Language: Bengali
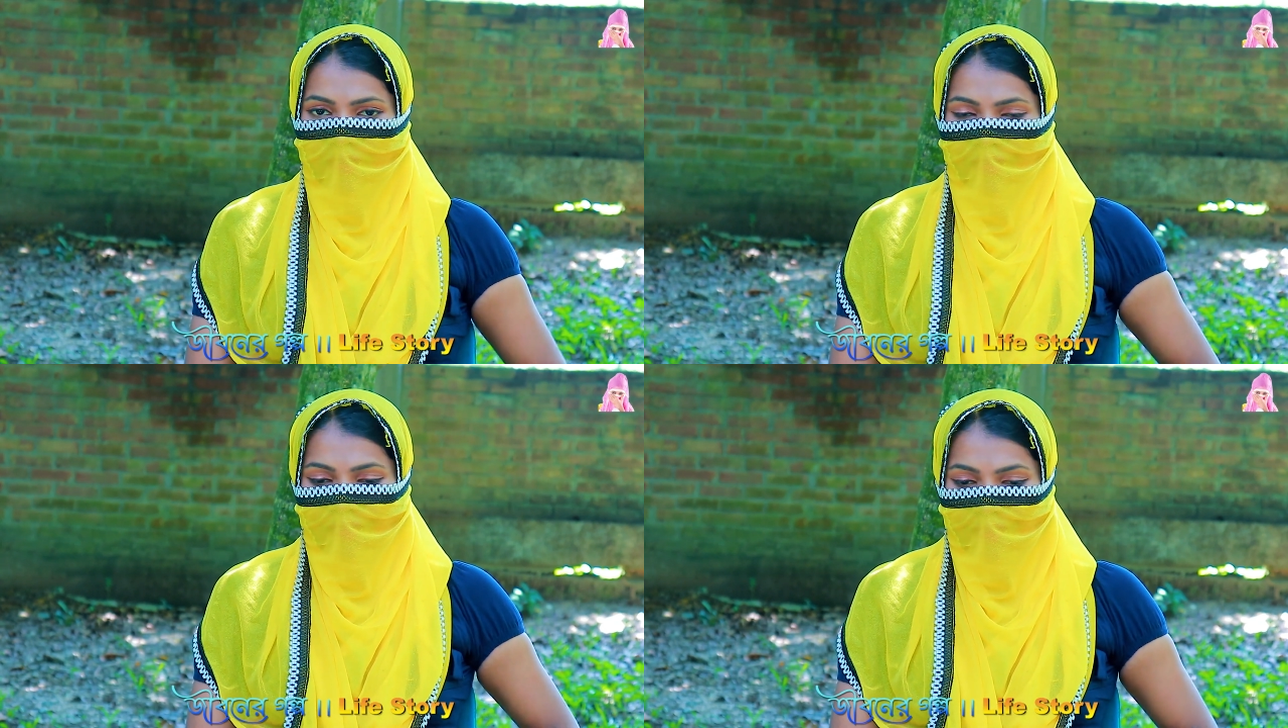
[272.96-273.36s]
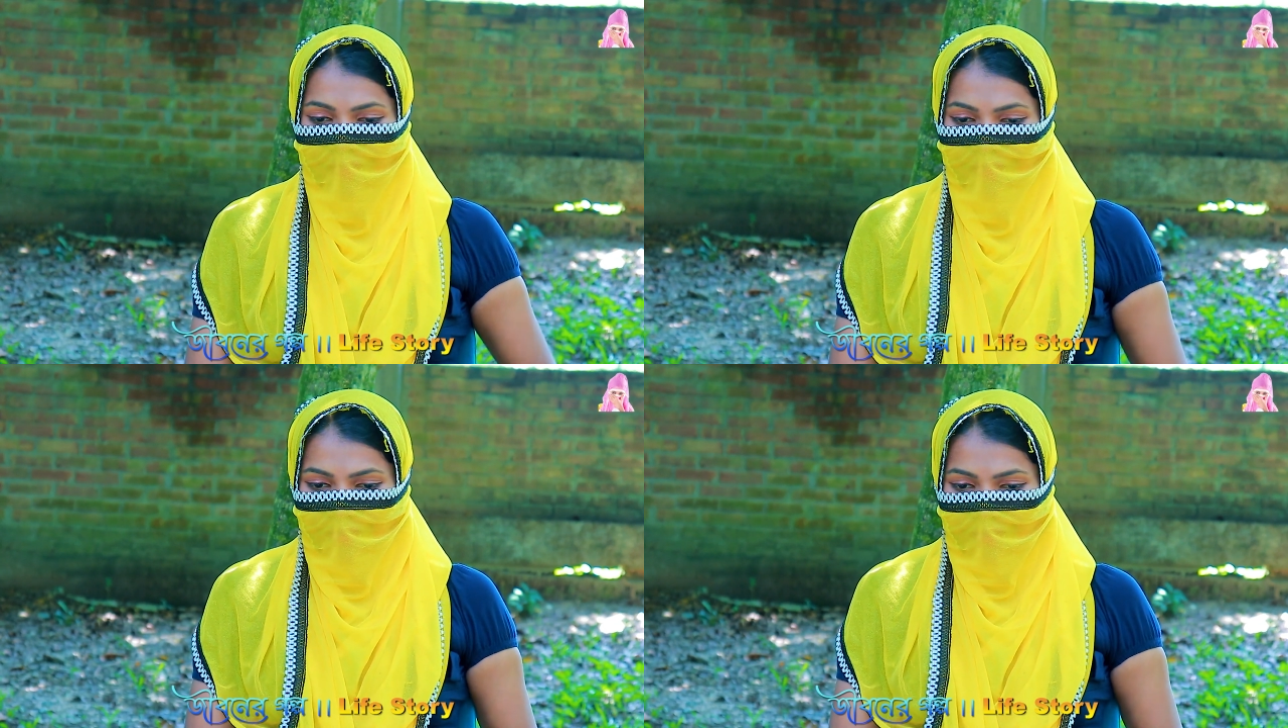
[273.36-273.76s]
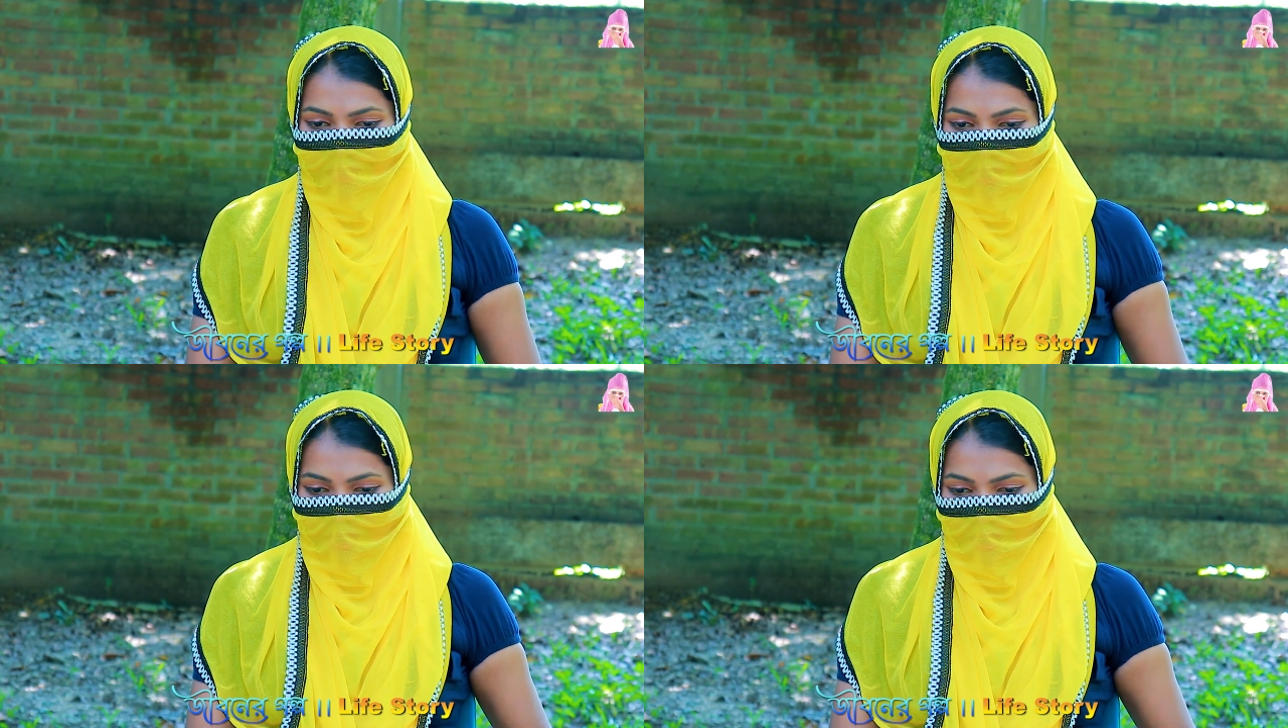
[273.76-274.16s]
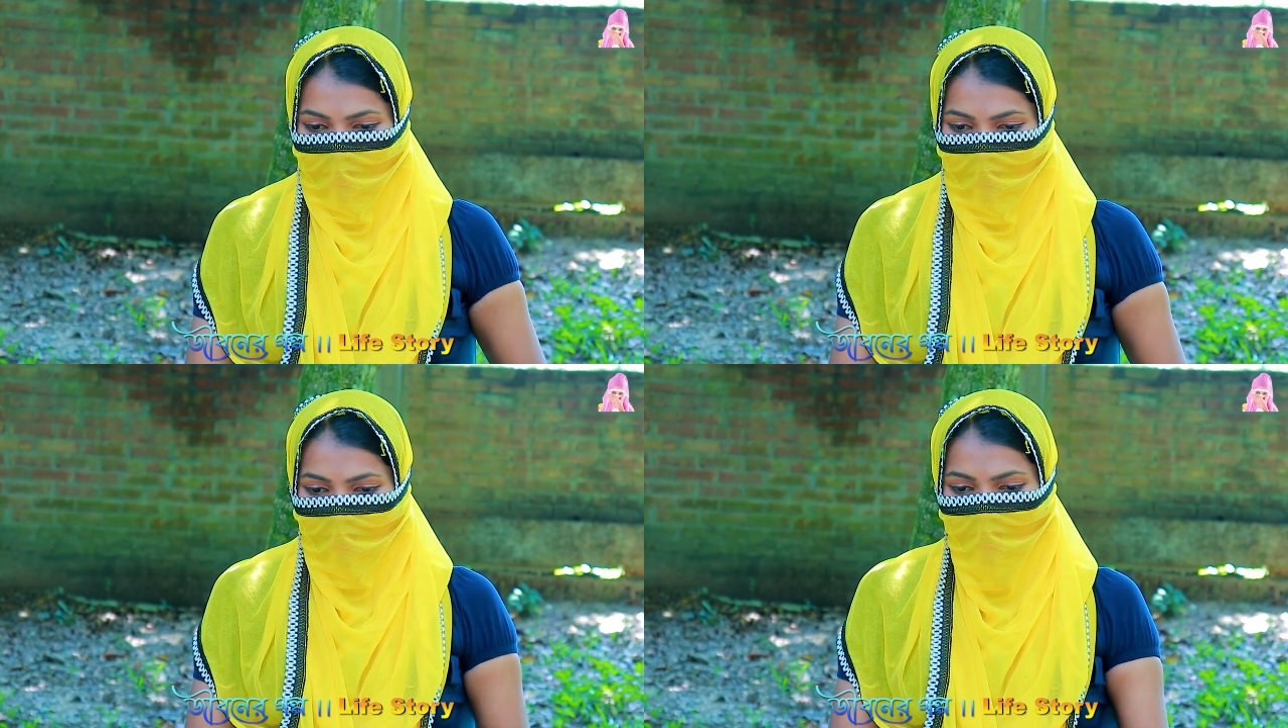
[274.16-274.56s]
না
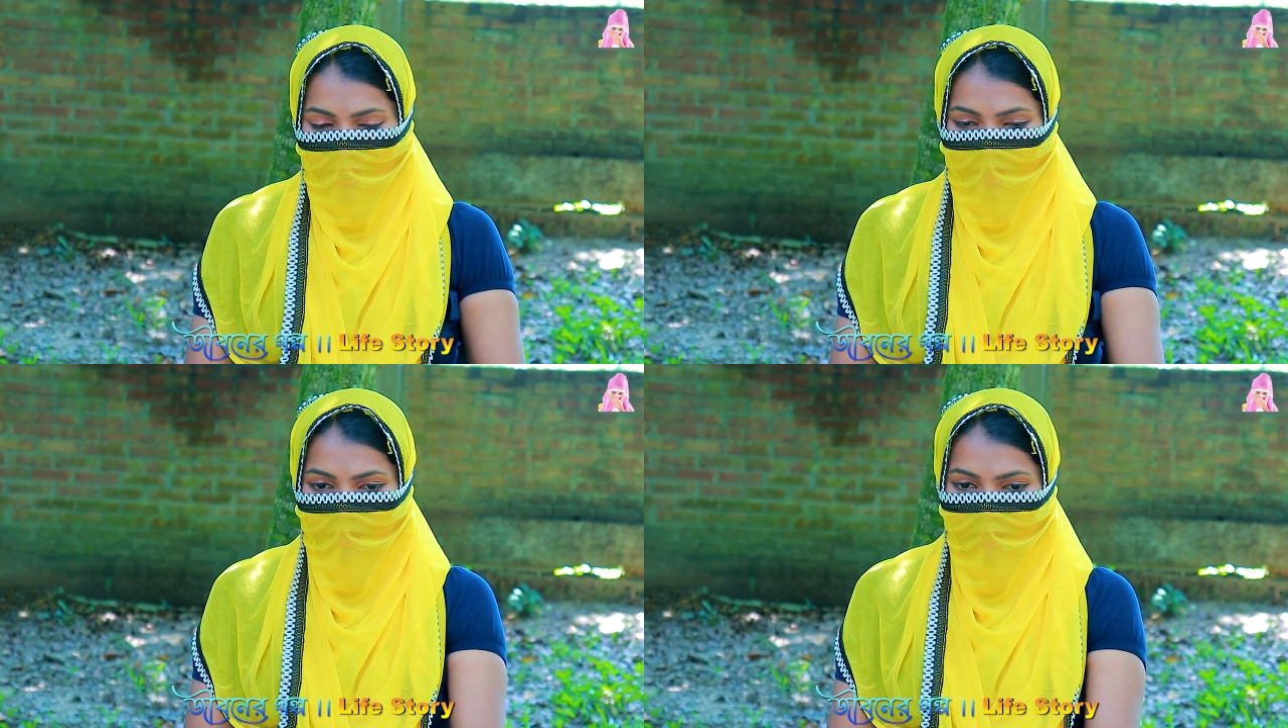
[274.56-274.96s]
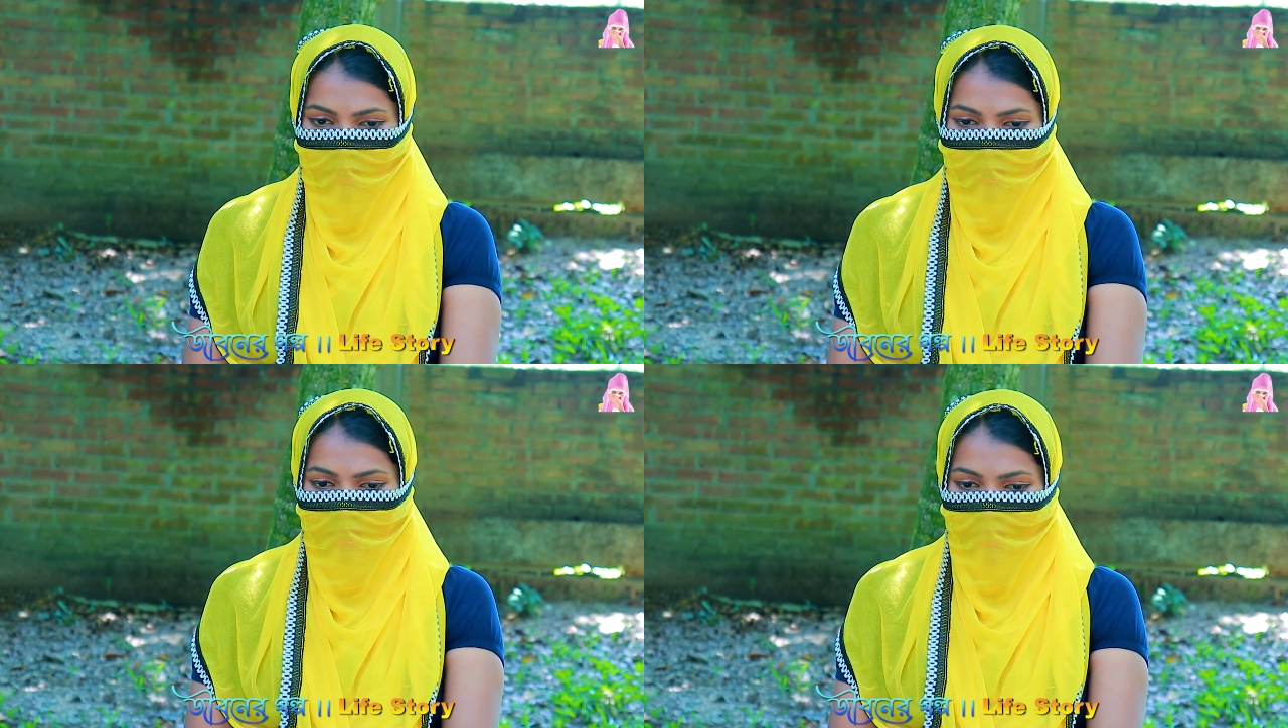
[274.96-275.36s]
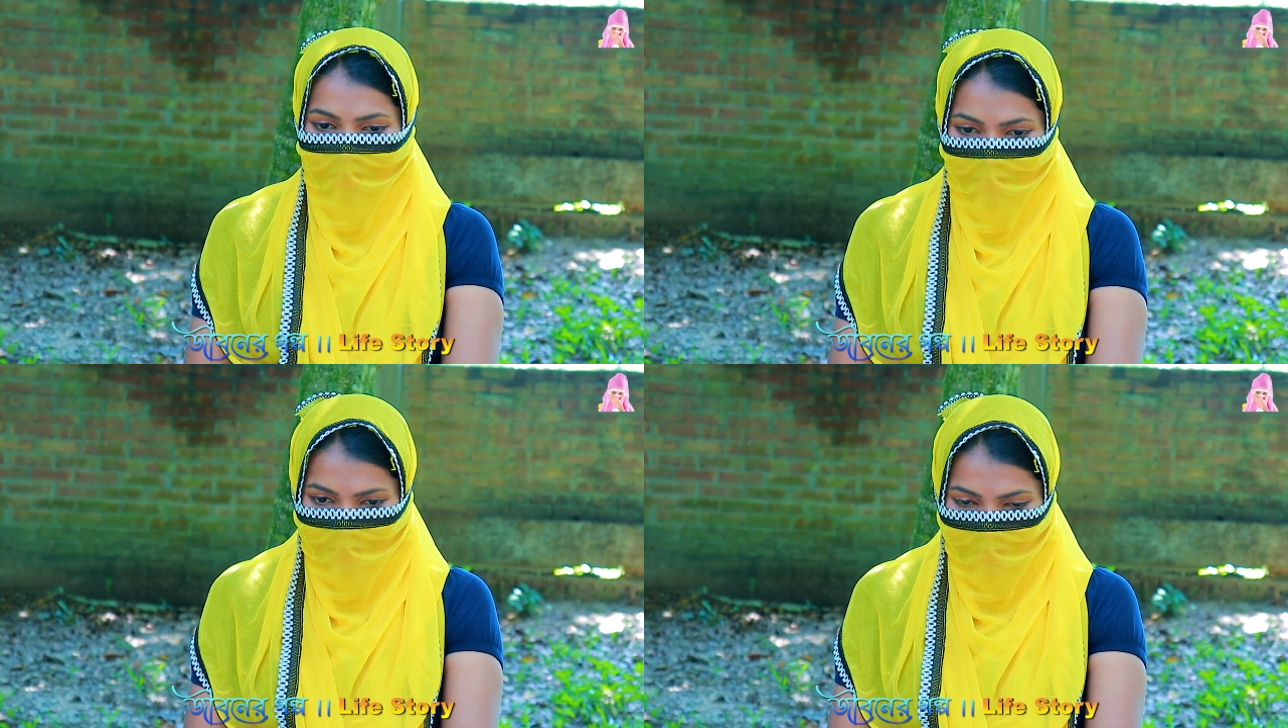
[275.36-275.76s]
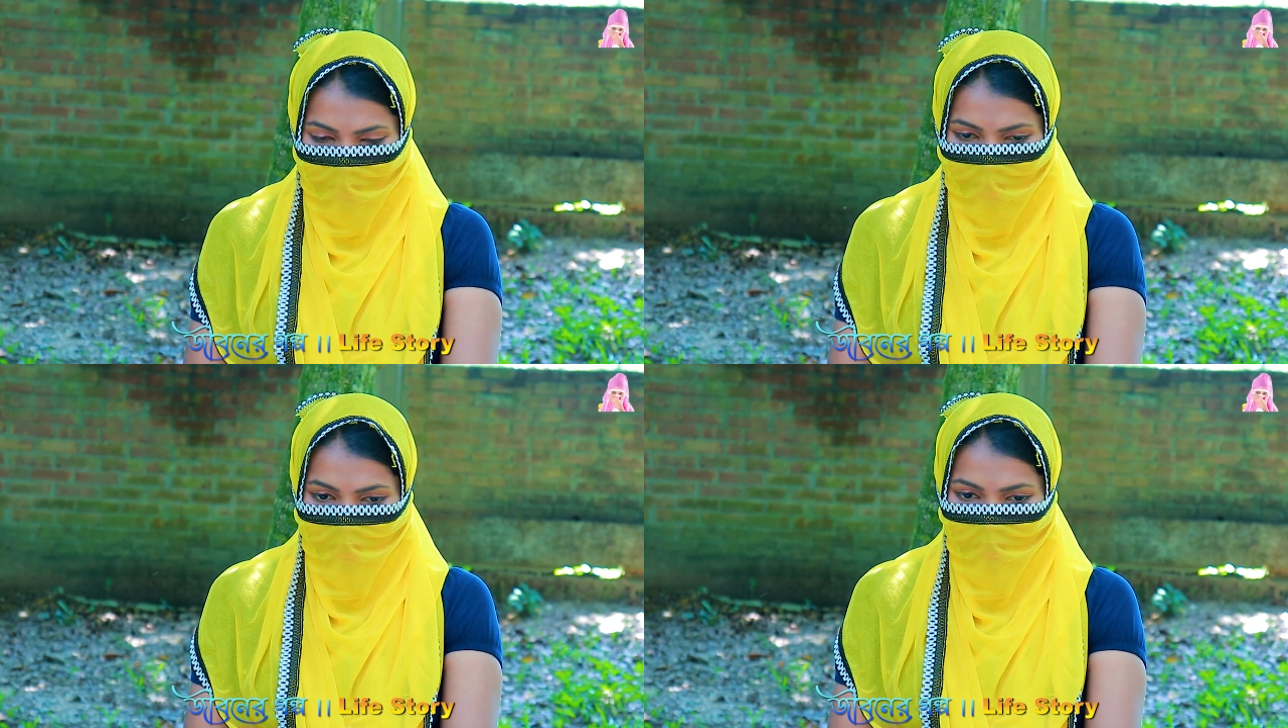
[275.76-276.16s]
হ্যাঁ অবশ্যই সে আমাকে
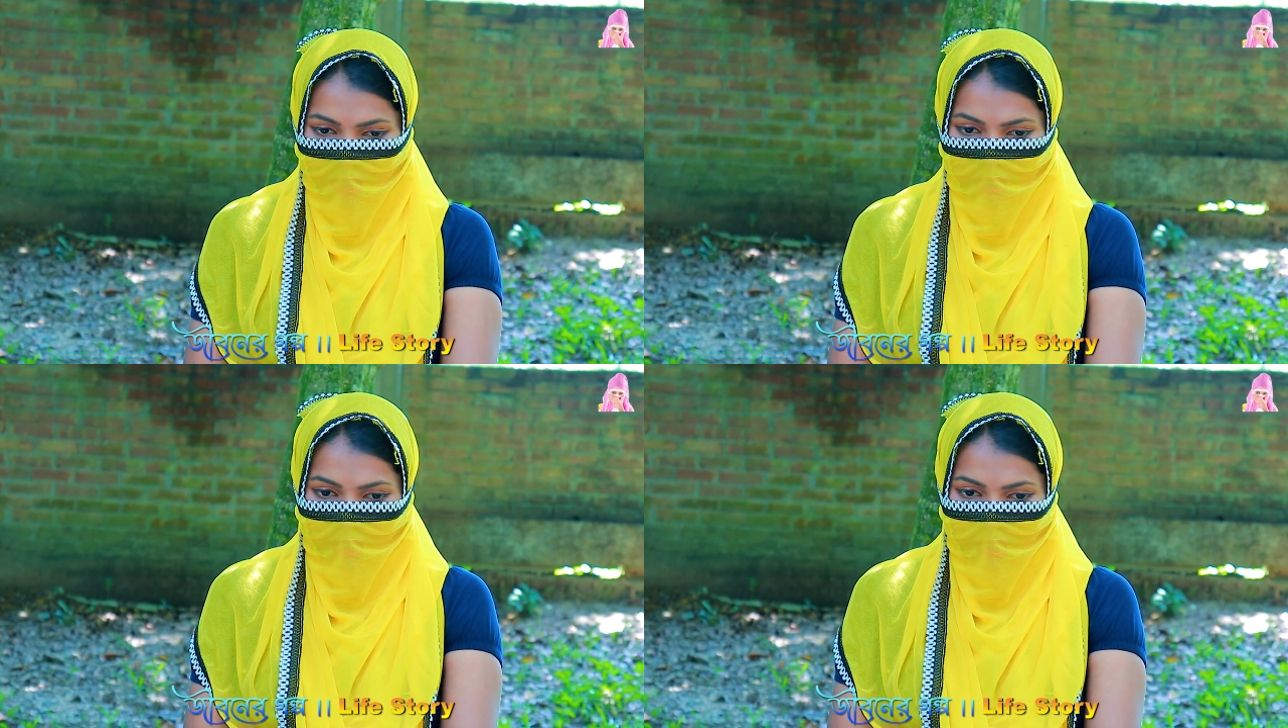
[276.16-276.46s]
ভালোই